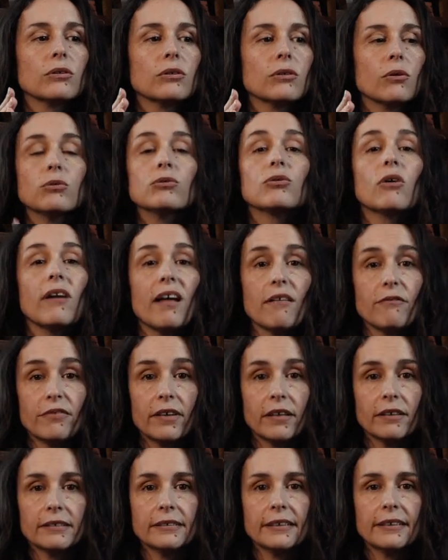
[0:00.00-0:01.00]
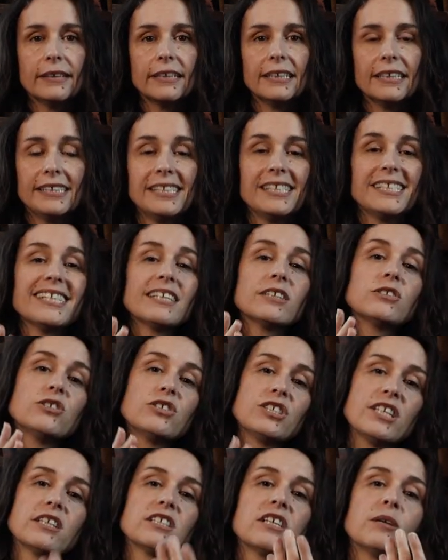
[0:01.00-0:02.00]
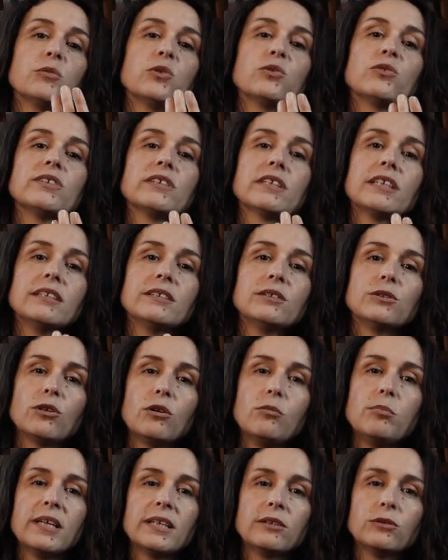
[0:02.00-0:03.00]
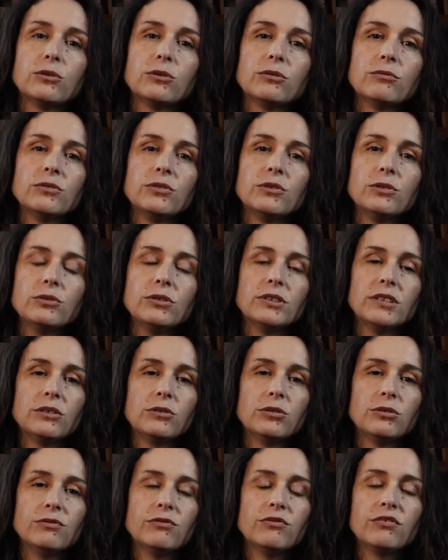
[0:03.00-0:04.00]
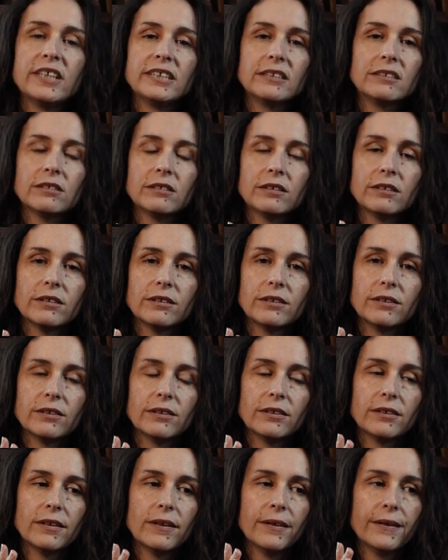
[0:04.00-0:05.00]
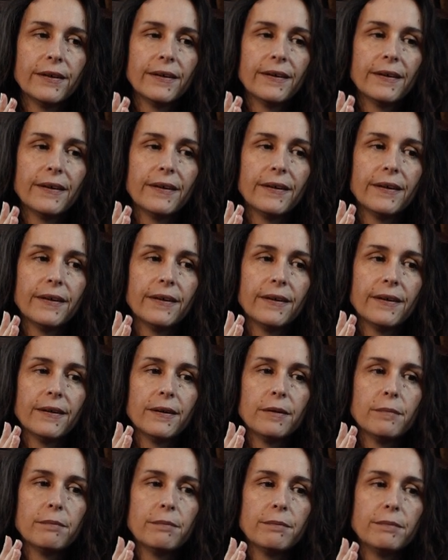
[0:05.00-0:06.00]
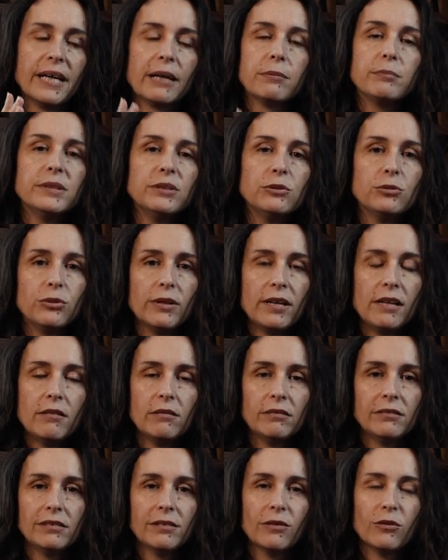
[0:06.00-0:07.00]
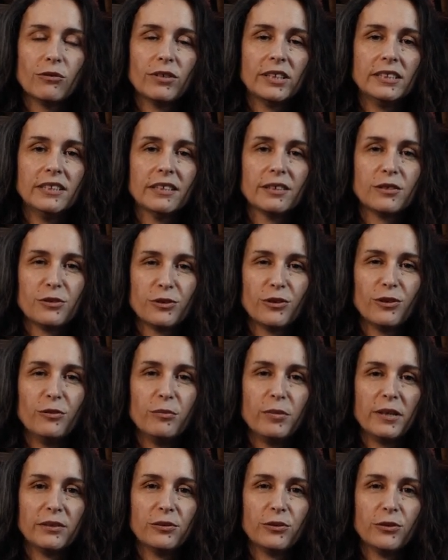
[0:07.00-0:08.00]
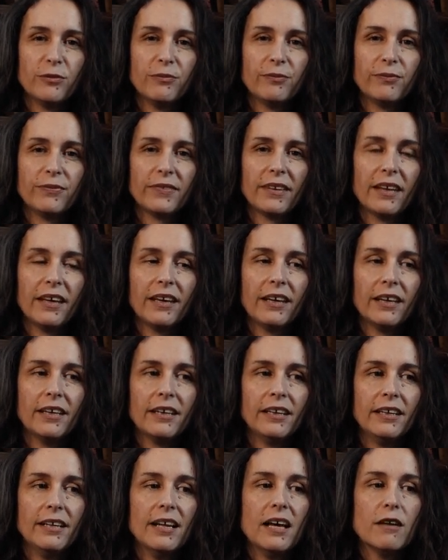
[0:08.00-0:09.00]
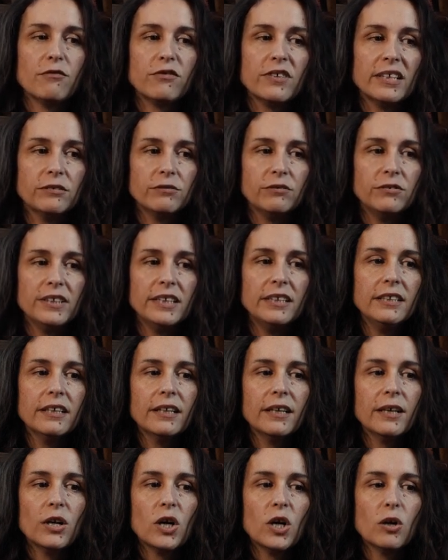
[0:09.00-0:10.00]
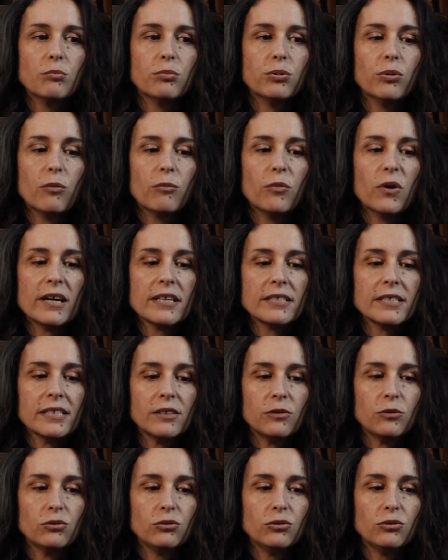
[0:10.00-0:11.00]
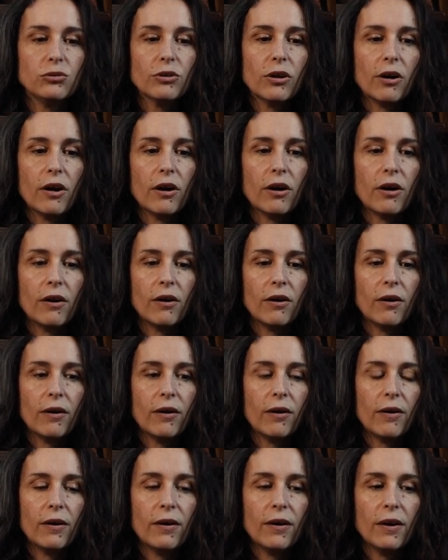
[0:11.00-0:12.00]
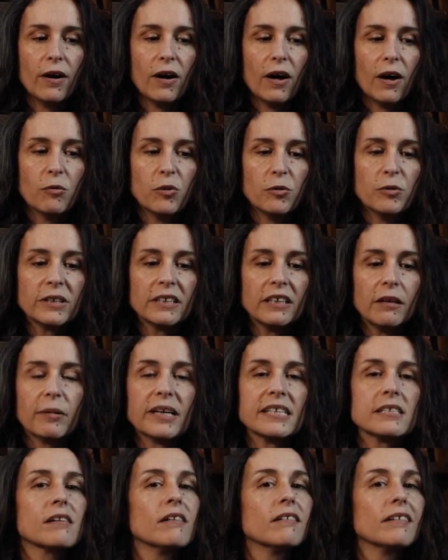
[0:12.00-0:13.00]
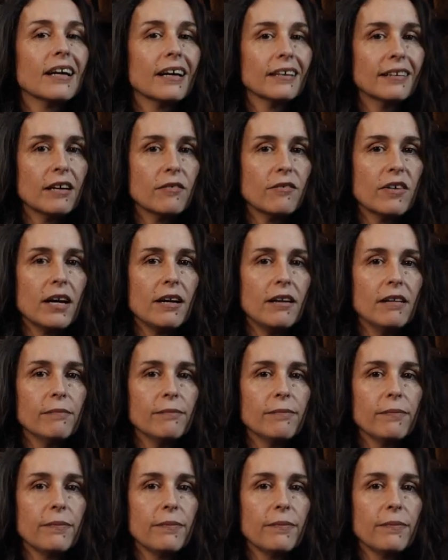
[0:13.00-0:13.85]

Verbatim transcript: contre la fin. Et c'est ça que je cherche à montrer sur le plateau. Du coup, c'est une fête euh, perpétuelle, on va dire, sur le plateau. Et la fin de vie, pour moi, c'est toujours un moment qui est presque un carnaval